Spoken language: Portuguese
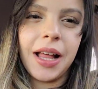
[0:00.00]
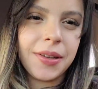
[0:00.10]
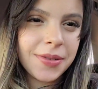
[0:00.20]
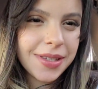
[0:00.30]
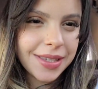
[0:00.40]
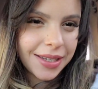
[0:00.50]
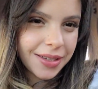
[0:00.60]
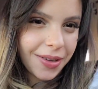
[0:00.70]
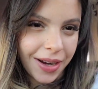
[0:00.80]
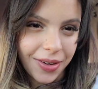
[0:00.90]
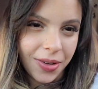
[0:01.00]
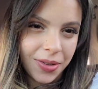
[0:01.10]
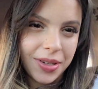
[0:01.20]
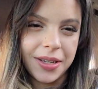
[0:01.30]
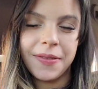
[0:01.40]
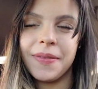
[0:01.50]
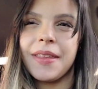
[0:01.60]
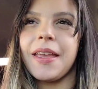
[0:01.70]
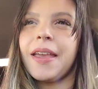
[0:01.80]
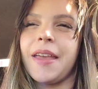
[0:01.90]
lá no sítio agora
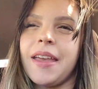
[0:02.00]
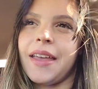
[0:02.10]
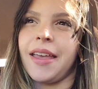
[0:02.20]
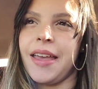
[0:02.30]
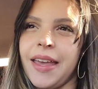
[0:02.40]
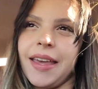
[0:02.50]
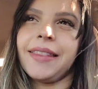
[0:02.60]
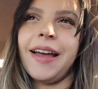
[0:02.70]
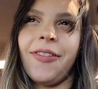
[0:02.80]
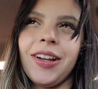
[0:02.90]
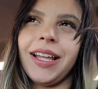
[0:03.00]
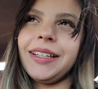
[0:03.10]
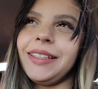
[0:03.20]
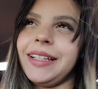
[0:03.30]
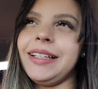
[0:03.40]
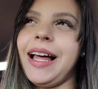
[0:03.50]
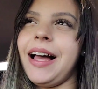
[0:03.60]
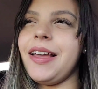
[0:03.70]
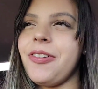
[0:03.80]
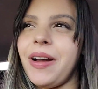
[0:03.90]
é, Dar uma olhadinha
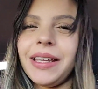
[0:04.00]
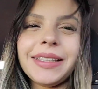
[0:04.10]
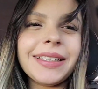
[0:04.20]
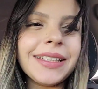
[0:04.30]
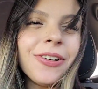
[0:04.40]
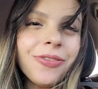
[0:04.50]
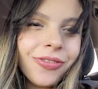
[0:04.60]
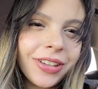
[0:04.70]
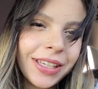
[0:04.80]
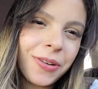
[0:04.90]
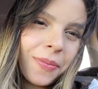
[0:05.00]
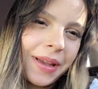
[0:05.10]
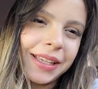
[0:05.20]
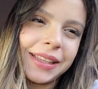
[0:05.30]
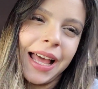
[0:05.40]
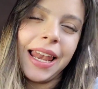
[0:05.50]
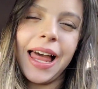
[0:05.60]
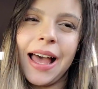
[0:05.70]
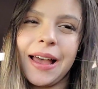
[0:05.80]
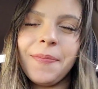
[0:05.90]
lá Eu ainda não vi como é que tá
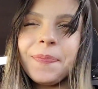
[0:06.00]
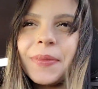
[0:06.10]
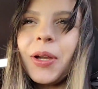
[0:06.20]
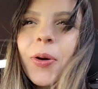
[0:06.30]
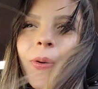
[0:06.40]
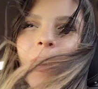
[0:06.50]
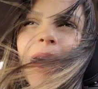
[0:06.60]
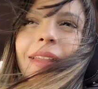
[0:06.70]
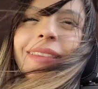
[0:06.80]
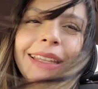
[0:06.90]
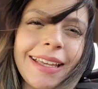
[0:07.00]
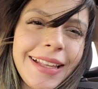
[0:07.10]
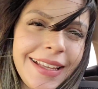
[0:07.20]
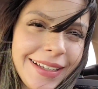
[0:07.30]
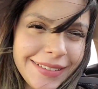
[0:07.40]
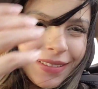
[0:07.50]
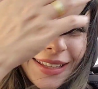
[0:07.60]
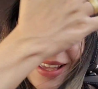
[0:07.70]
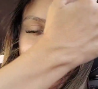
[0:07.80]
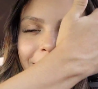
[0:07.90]
lá com a telha,
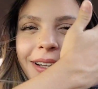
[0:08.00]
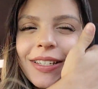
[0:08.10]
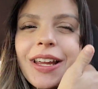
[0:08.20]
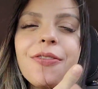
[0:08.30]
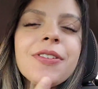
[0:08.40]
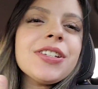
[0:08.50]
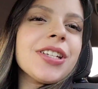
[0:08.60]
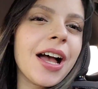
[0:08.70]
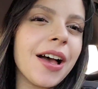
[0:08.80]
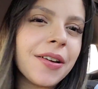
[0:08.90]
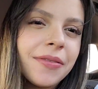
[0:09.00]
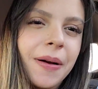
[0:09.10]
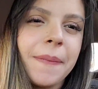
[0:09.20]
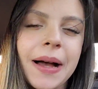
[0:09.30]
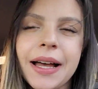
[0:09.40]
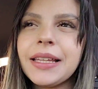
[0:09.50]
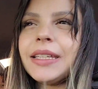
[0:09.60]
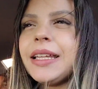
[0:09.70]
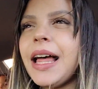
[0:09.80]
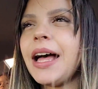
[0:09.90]
né Porque já fecharam uma
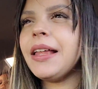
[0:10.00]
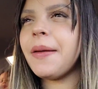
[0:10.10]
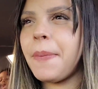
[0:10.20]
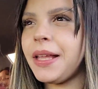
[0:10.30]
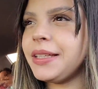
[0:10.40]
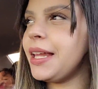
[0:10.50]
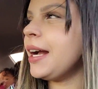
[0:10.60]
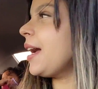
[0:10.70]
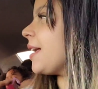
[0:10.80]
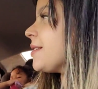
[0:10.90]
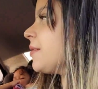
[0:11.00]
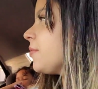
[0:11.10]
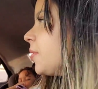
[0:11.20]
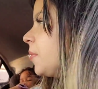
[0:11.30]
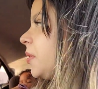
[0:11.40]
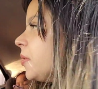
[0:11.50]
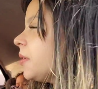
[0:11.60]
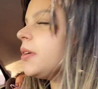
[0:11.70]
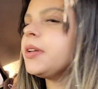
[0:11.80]
parte lá, a parte da casa não foi bom